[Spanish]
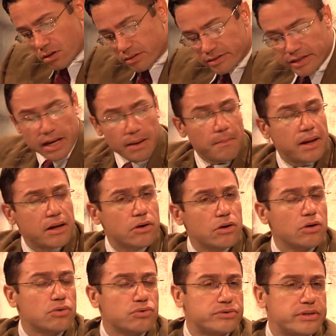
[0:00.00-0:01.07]
Sin embargo,
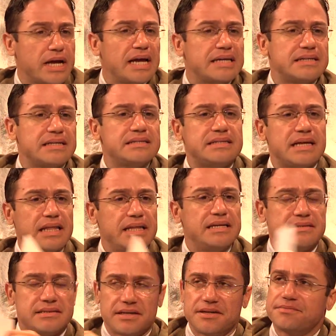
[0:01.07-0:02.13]
lo que usted en esencia
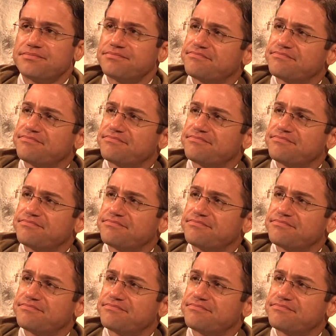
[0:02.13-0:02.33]
dice,